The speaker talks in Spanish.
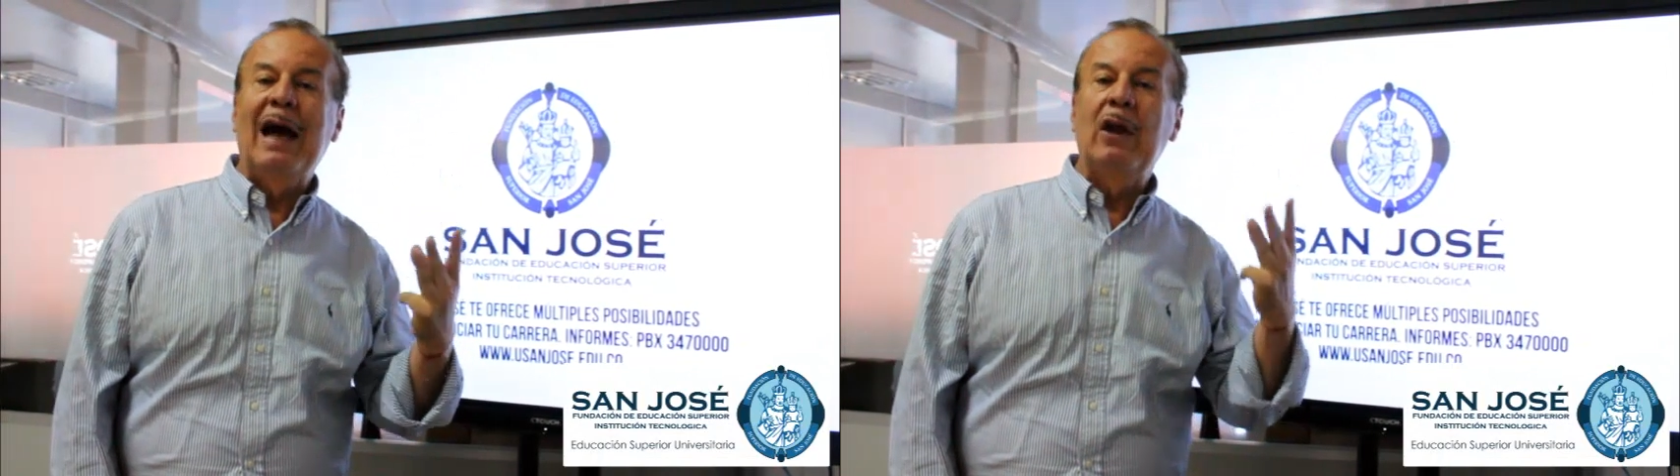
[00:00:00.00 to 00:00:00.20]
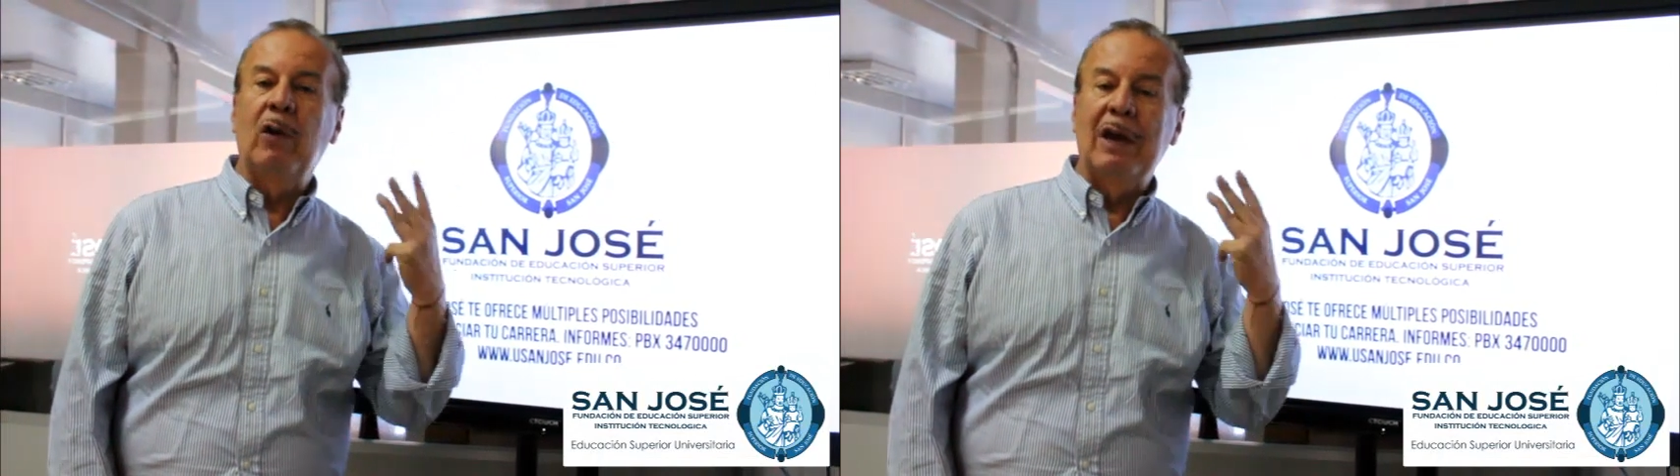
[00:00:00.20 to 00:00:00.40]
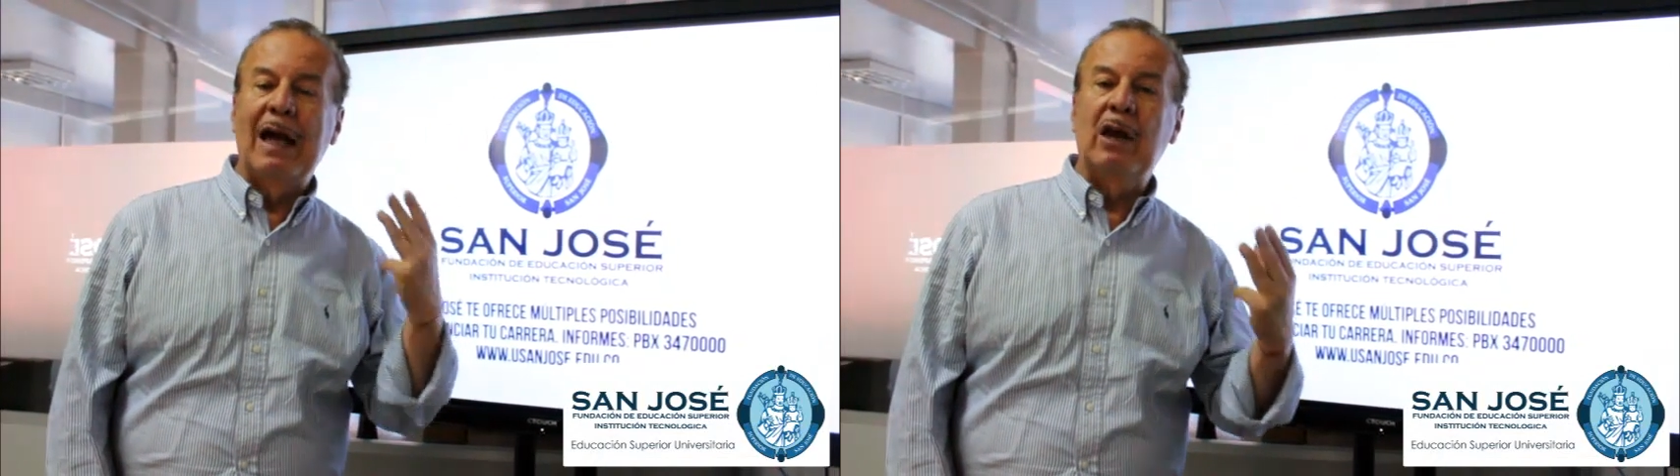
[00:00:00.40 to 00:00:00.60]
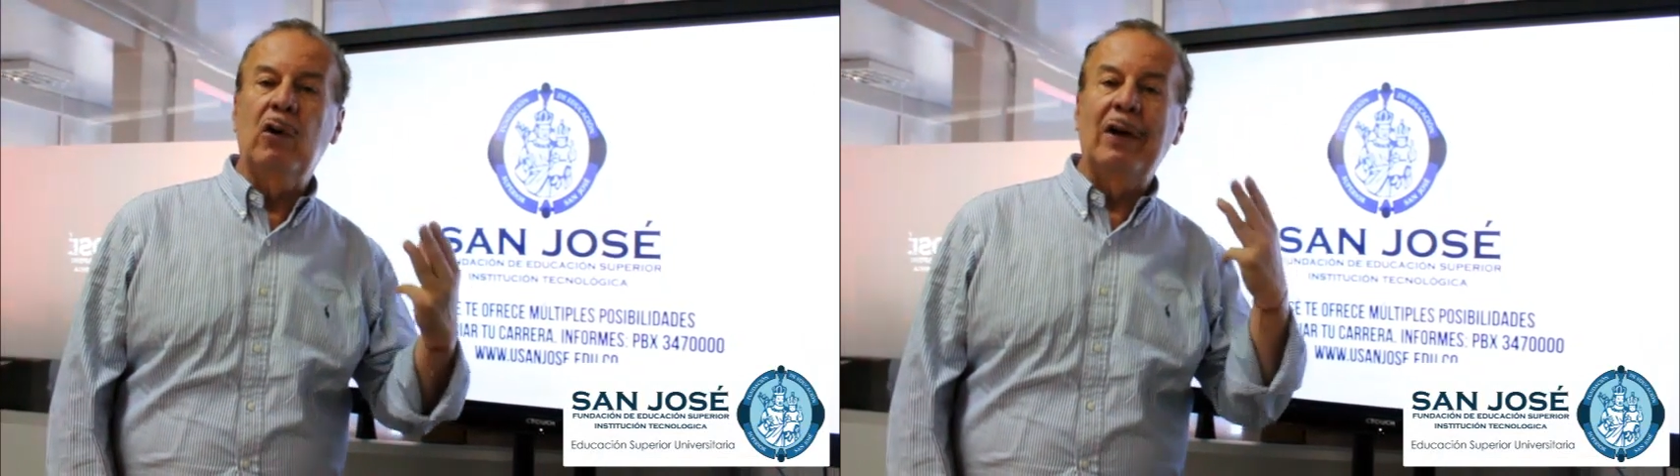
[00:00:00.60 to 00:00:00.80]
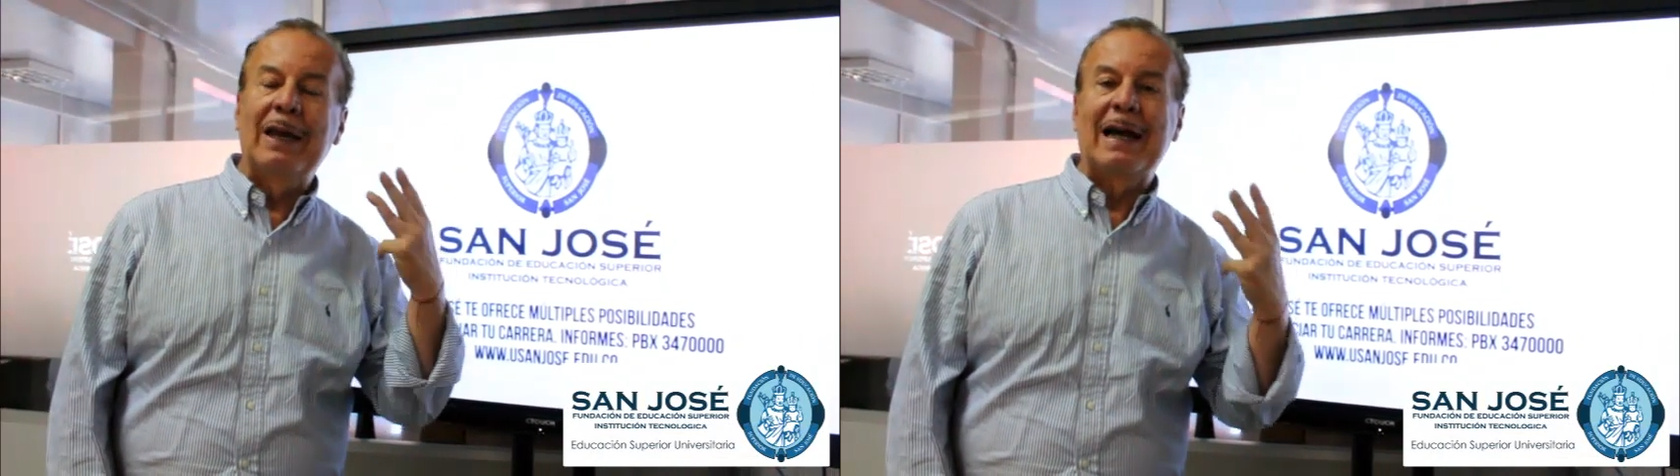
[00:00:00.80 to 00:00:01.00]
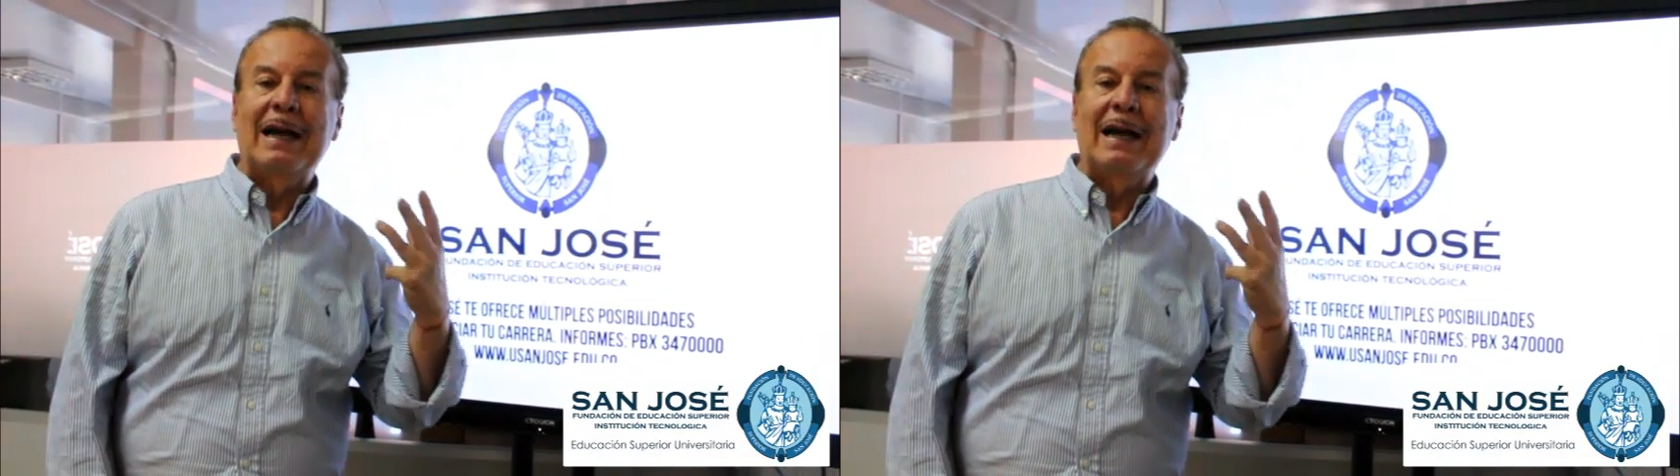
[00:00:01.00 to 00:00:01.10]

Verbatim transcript: a lo largo de la